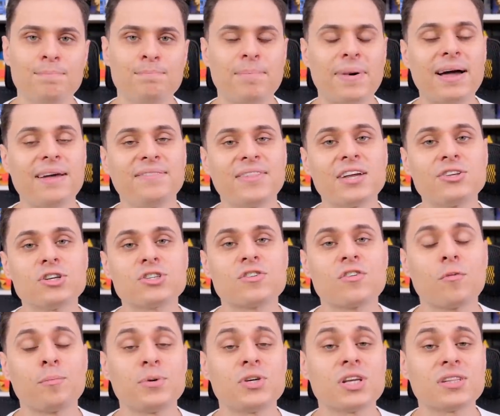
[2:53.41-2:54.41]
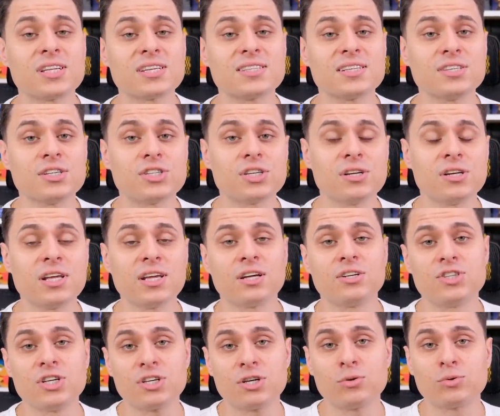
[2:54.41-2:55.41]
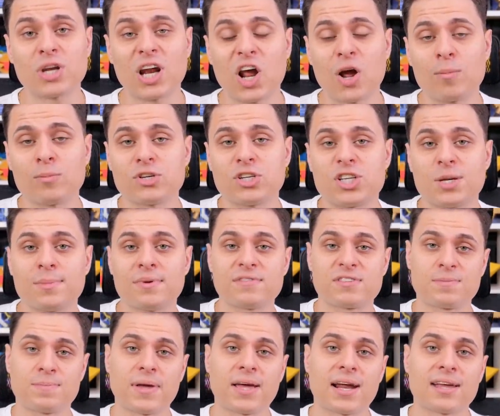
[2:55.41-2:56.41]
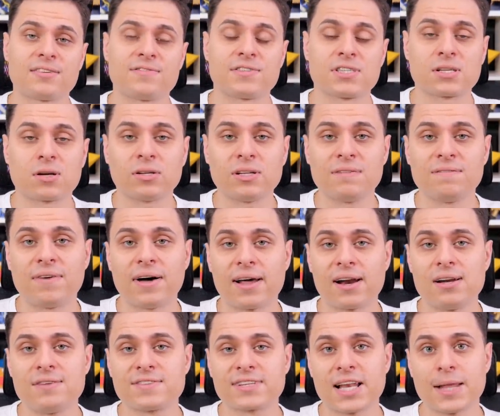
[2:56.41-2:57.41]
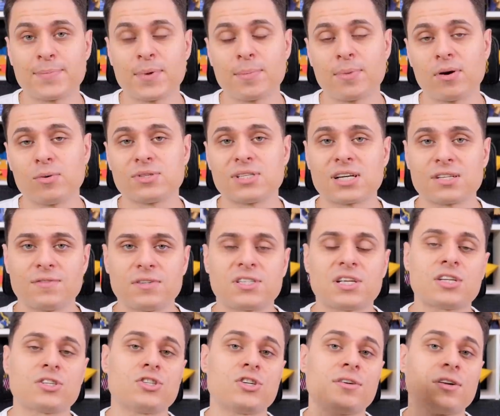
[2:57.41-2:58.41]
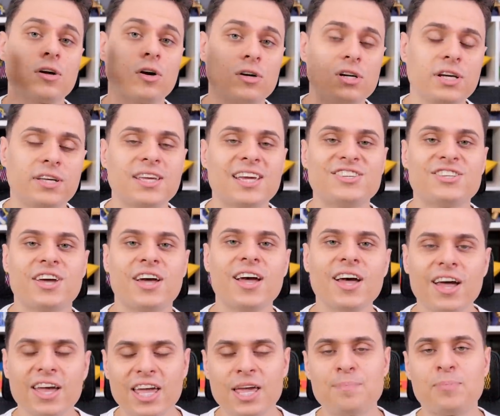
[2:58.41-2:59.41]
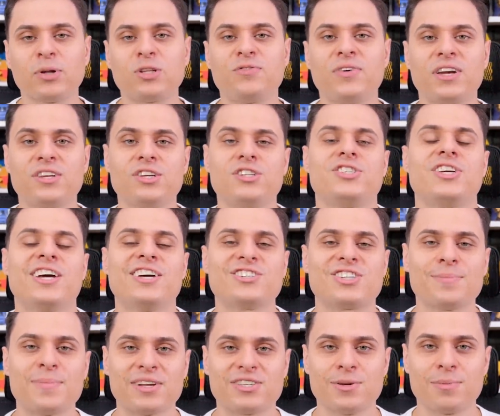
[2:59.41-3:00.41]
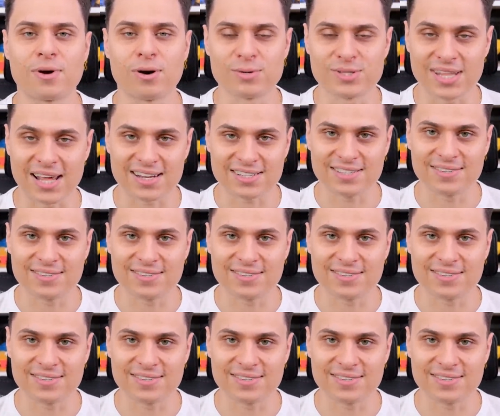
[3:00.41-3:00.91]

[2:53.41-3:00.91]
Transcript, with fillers: Pamiętajcie, że w opisie też znajdziecie link, dzięki któremu możecie mnie wspierać z kodem Farel w sklepie Brawl Stars. Wystarczy, że niego klikniecie i potwierdzicie, że macie Brawl Stars.